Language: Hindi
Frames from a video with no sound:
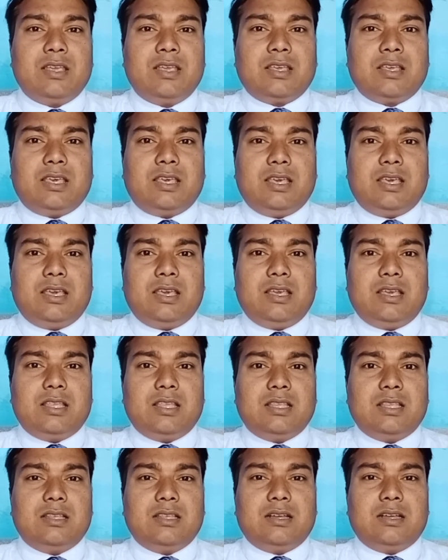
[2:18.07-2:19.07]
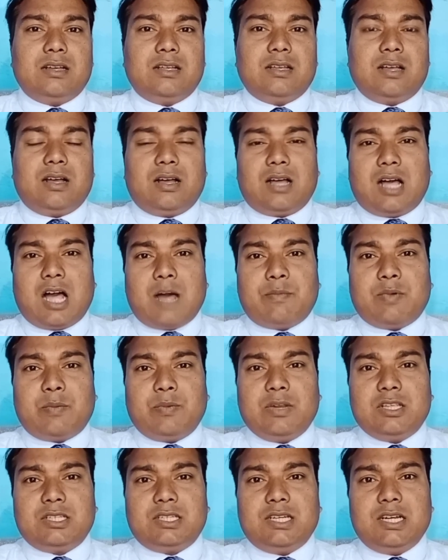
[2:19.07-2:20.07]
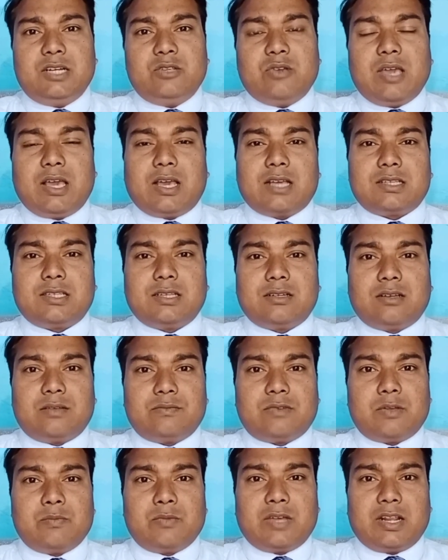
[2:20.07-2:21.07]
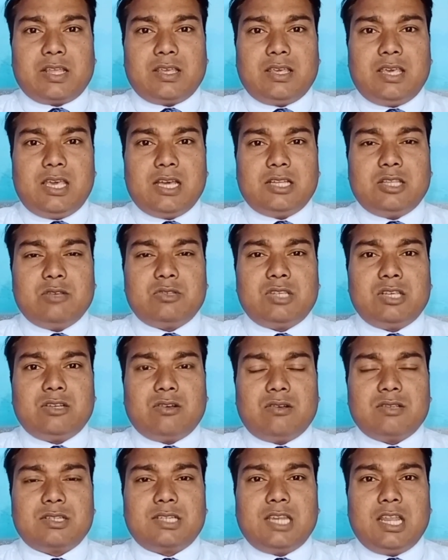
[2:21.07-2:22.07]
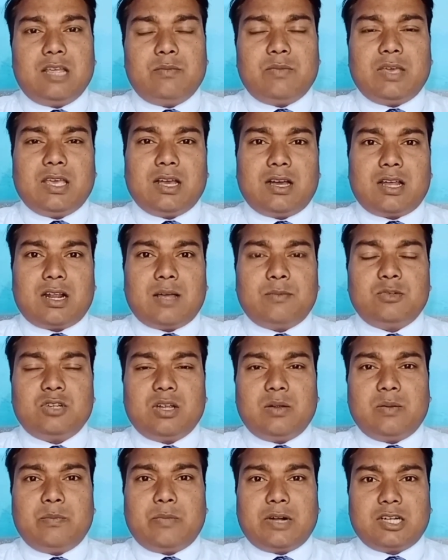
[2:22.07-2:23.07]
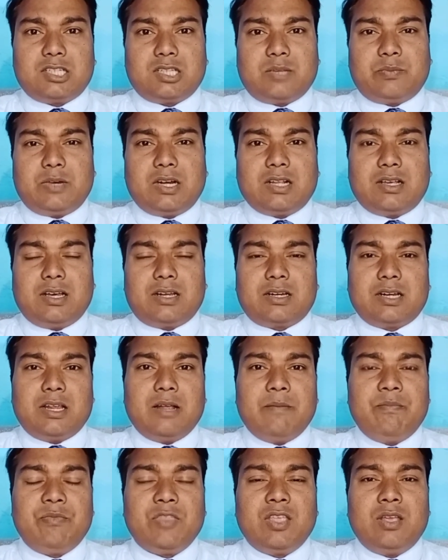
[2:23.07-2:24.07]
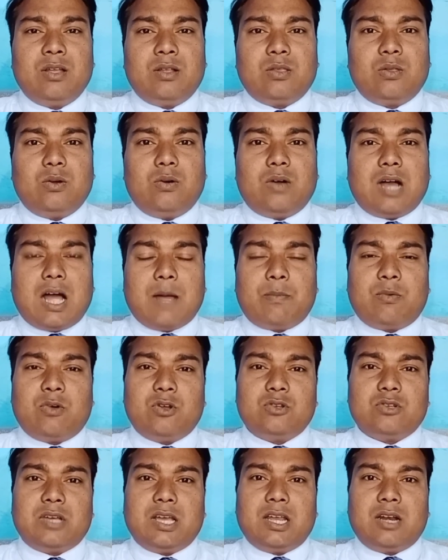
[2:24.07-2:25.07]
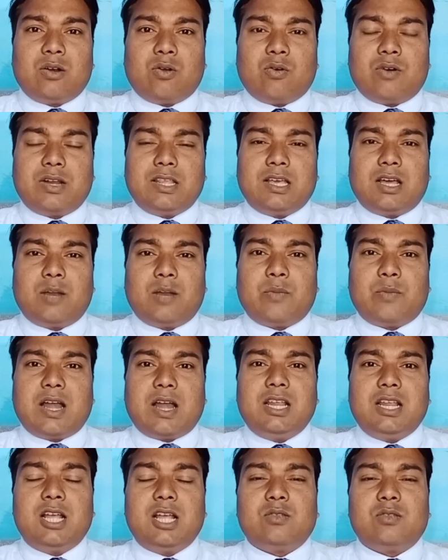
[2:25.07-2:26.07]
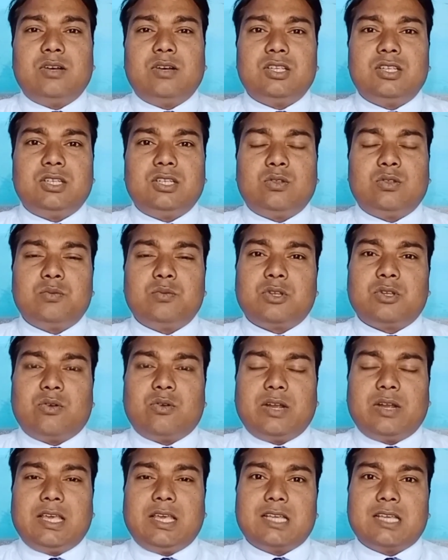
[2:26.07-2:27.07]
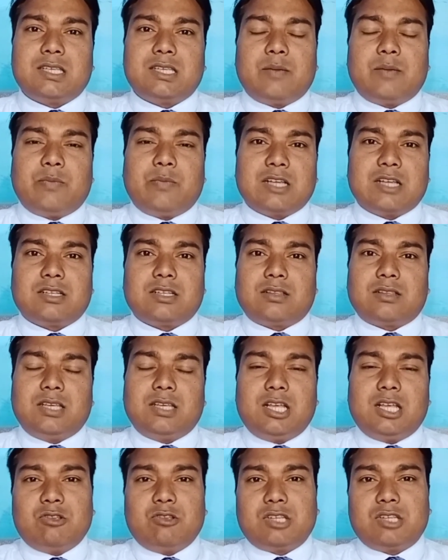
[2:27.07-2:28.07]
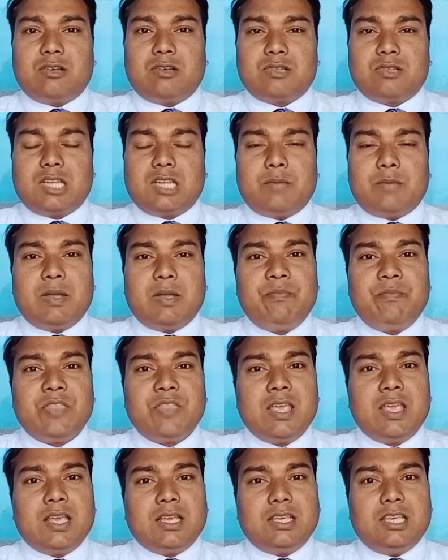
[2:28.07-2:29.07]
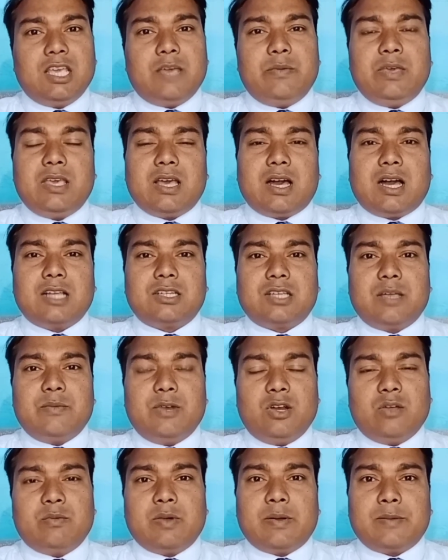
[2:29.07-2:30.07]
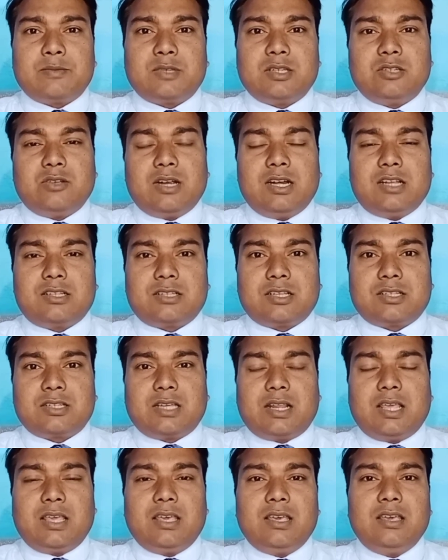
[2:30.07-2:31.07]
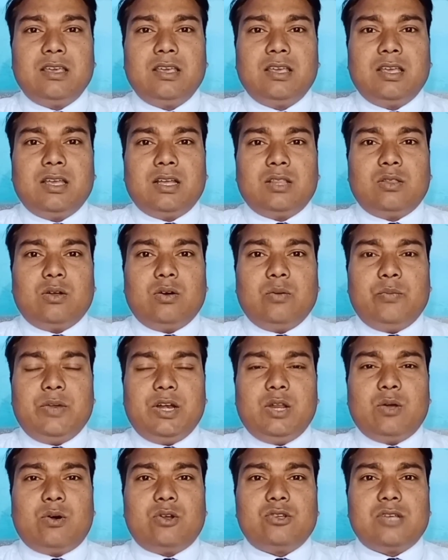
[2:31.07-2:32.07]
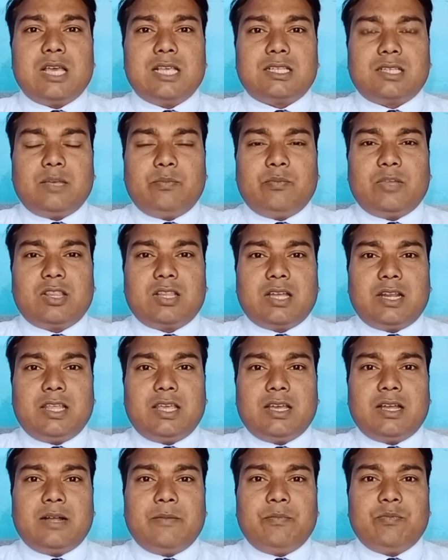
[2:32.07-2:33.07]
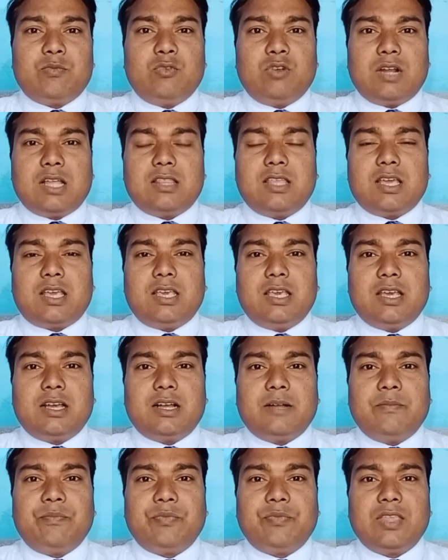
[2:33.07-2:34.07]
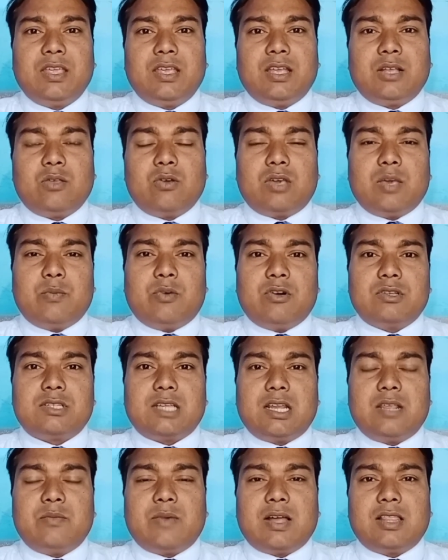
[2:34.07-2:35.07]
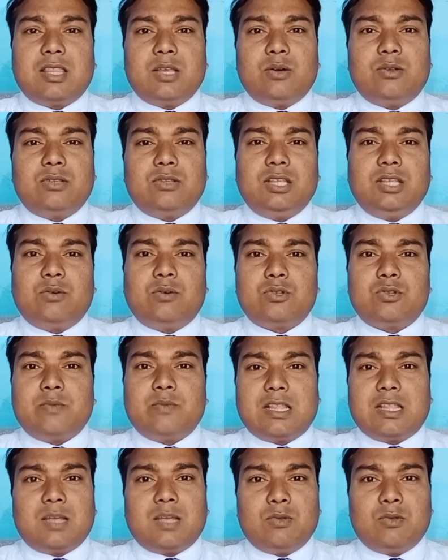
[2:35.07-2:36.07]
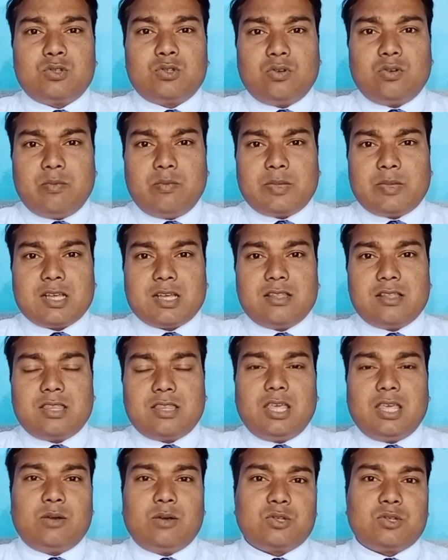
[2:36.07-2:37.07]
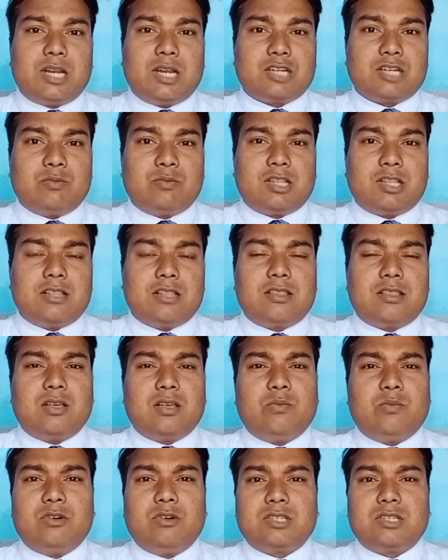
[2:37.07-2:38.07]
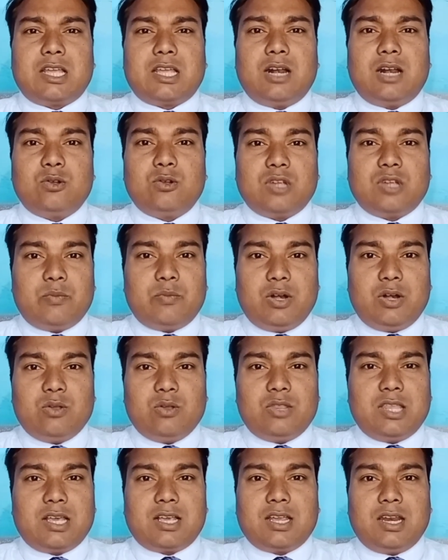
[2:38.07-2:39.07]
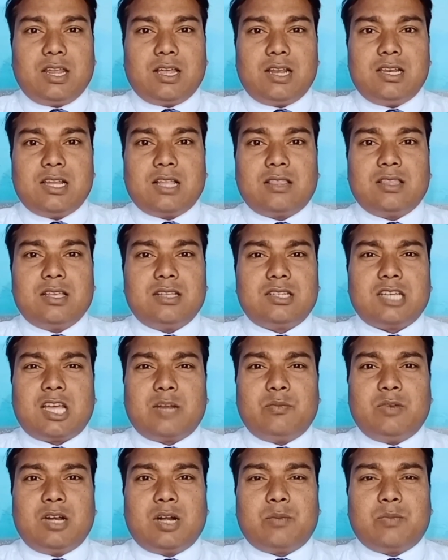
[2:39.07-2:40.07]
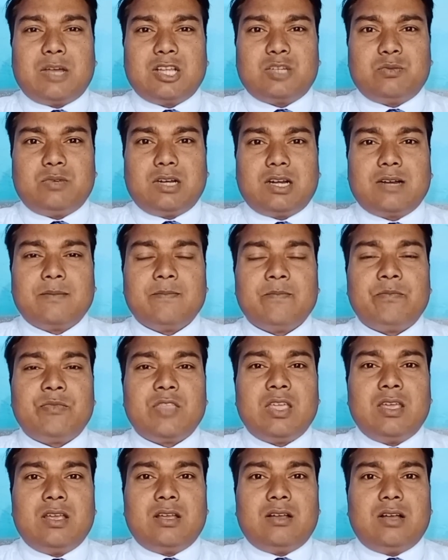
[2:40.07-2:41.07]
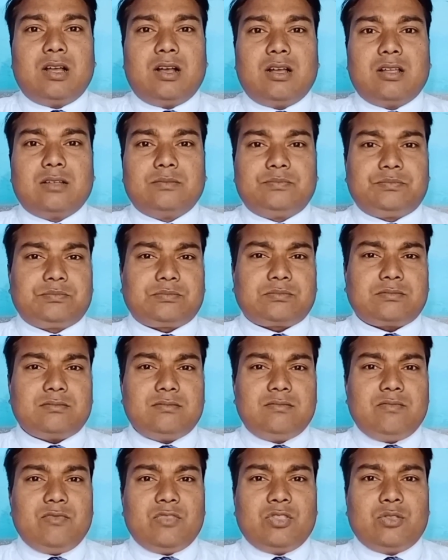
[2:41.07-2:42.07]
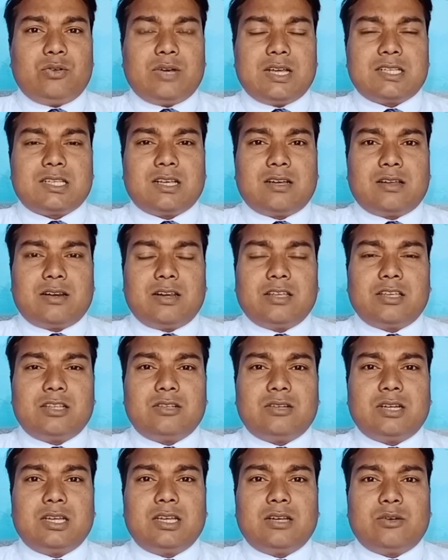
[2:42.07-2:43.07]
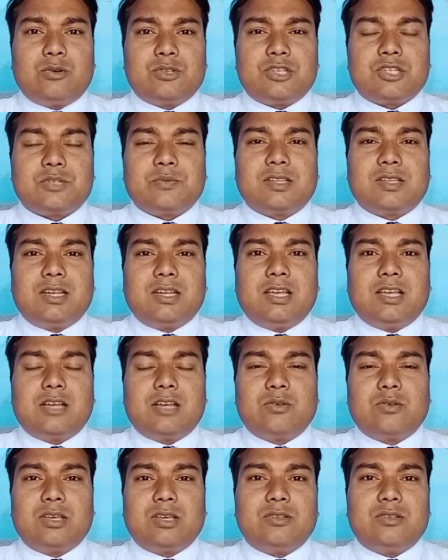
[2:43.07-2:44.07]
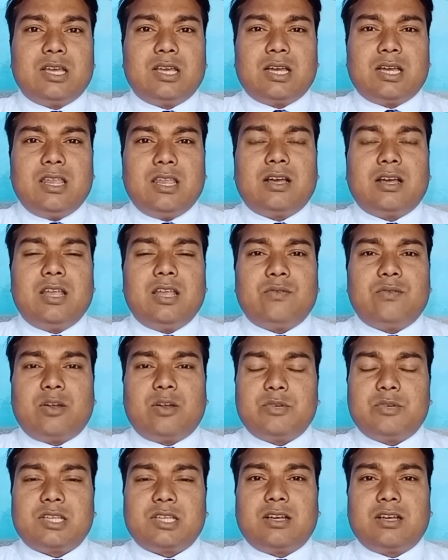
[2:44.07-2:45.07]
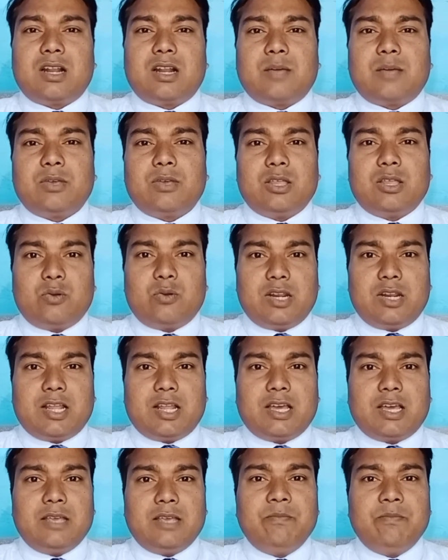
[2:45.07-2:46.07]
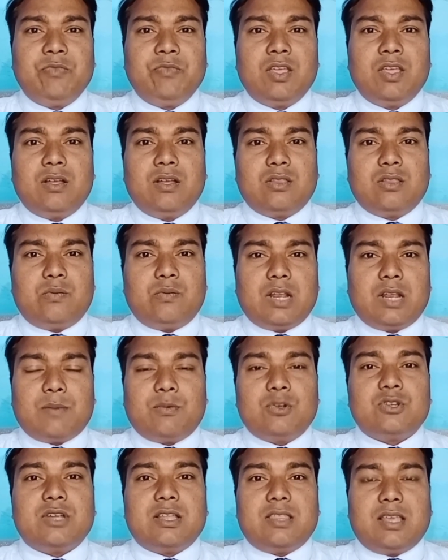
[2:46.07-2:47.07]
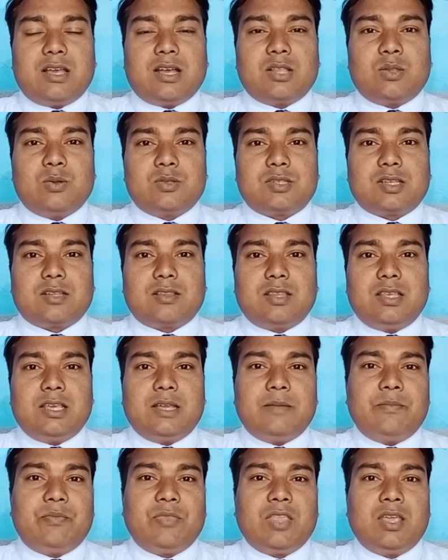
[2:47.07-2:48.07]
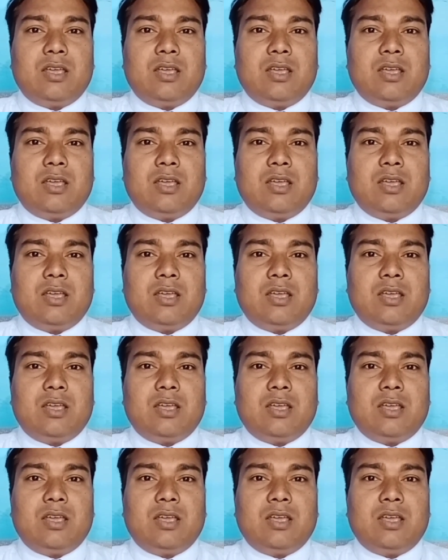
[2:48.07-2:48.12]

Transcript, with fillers: कि आप अपनी सीट जो है कैसे कंफर्म करें एक दिवसीय काउंसलिंग में अगर आप जो है पार्टिसिपेट कर रहे हैं तो आपको जो है नौकरी अगर पानी है तो निश्चित रूप से नौकरी कैसे आप पा सकते हैं एक दिवसीय काउंसलिंग में ये भी आज की वीडियो में आपसे जो है डिस्कस करेंगे तो वीडियो को जो है स्किप मत करिएगा पूरा देखिएगा क्योंकि बहुत सारी बातें होती हैं कुछ बातें हम लोग शुरू में बता देते हैं कुछ लास्ट में बता देते हैं बहुत सारे लोग जो है वीडियो देख के निकल जाते हैं चार मिनट पाँच मिनट तो ऐसा करने की जो है कोशिश मत करिएगा क्योंकि जो है कहीं ना कहीं इन्फॉर्मेशन अगर आपकी अधूरी रह गई तो फिर आपको जो है दिक्कत हो सकती है